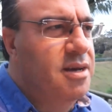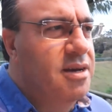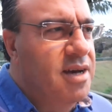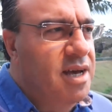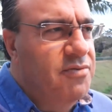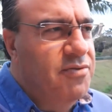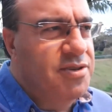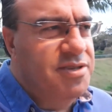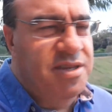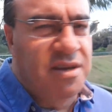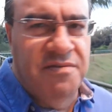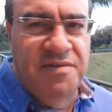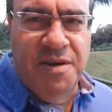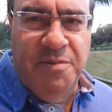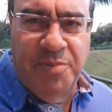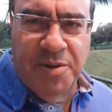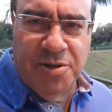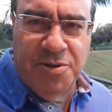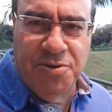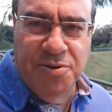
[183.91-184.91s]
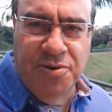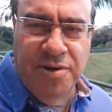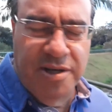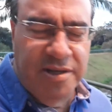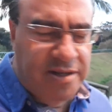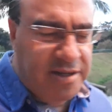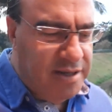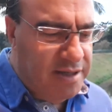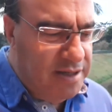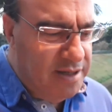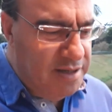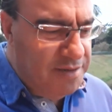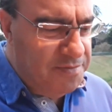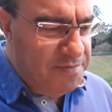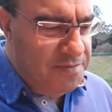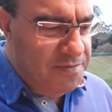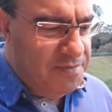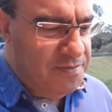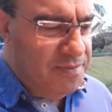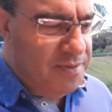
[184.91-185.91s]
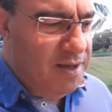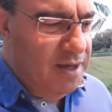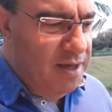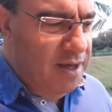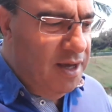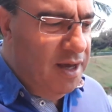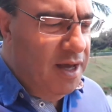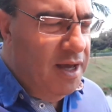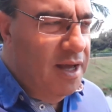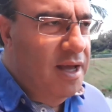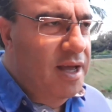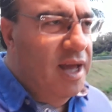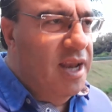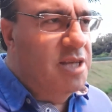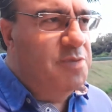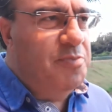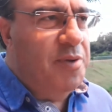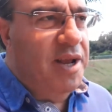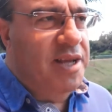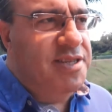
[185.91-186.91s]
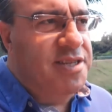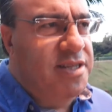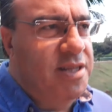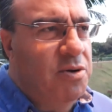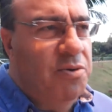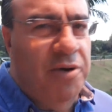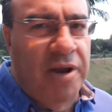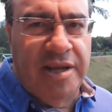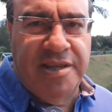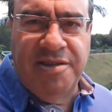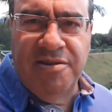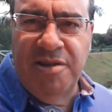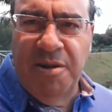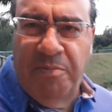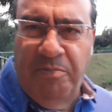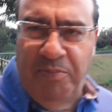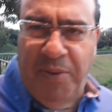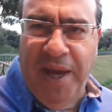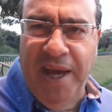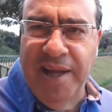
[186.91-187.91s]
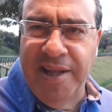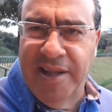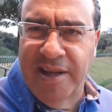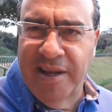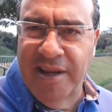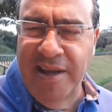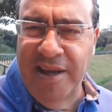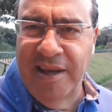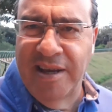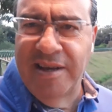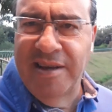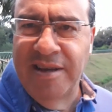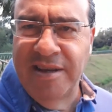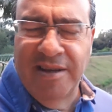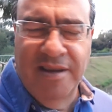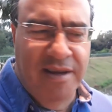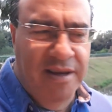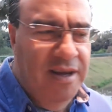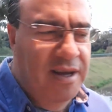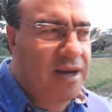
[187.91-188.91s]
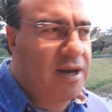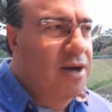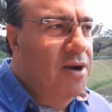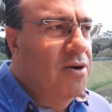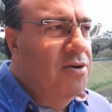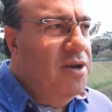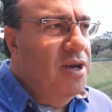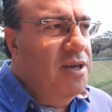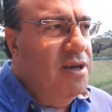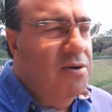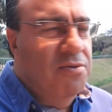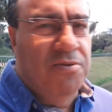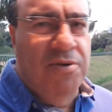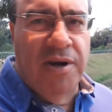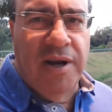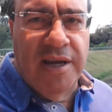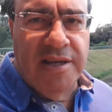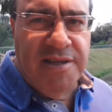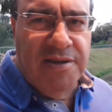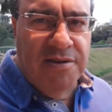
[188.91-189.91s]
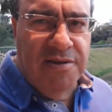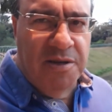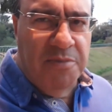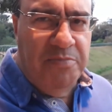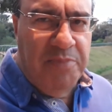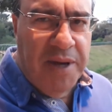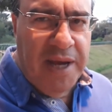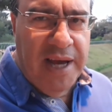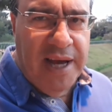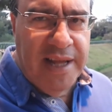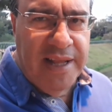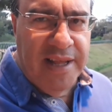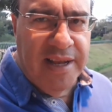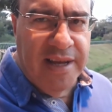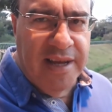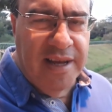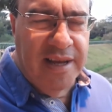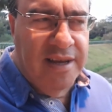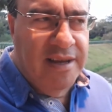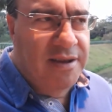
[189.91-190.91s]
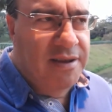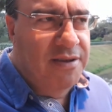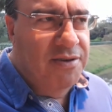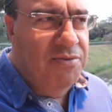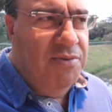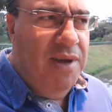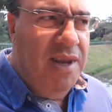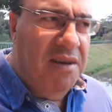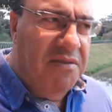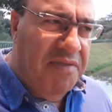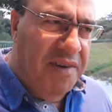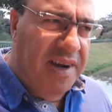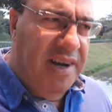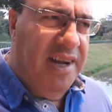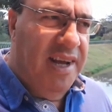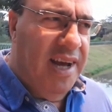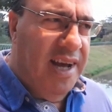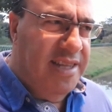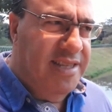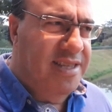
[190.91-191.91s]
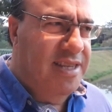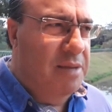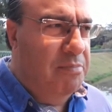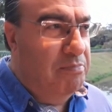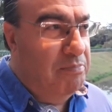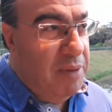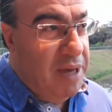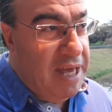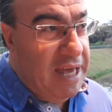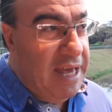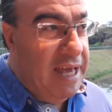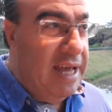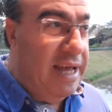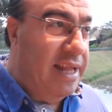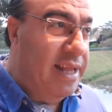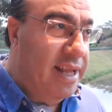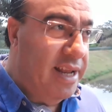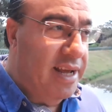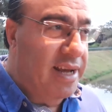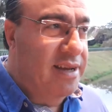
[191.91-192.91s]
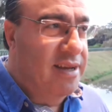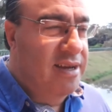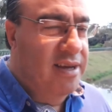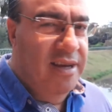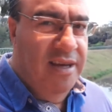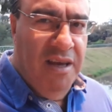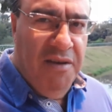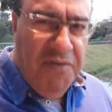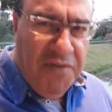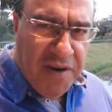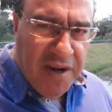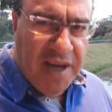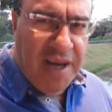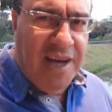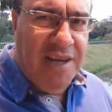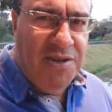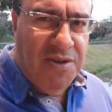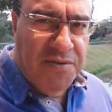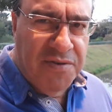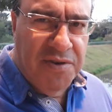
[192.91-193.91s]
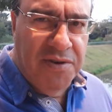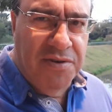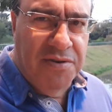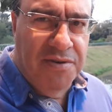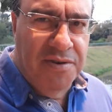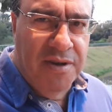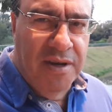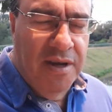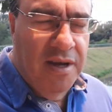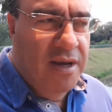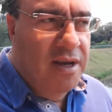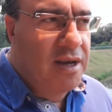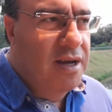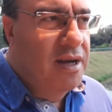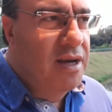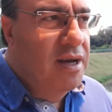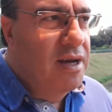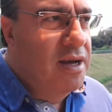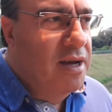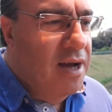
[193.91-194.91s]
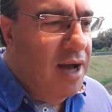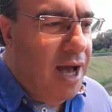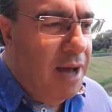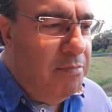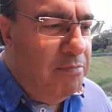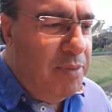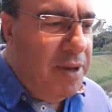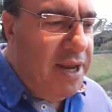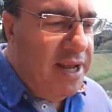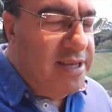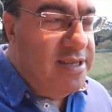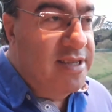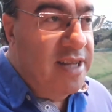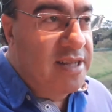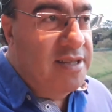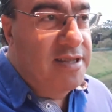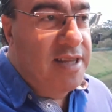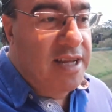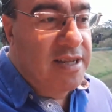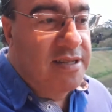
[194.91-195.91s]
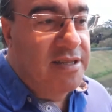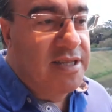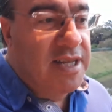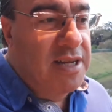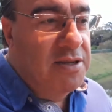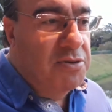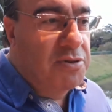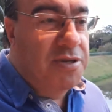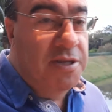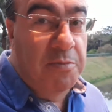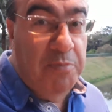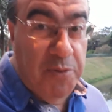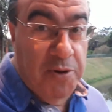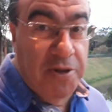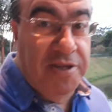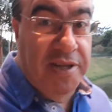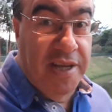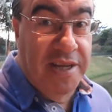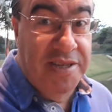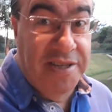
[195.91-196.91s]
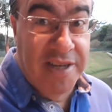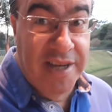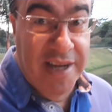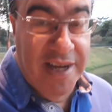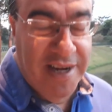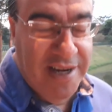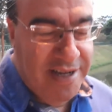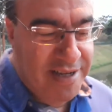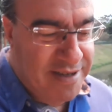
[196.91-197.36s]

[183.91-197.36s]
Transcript: Aí você vê pessoas, elas parecem que têm coração de pedra, né? O que é um coração de pedra? Não é na verdade de pedra, é frágil, viu? Apenas está tentando se proteger.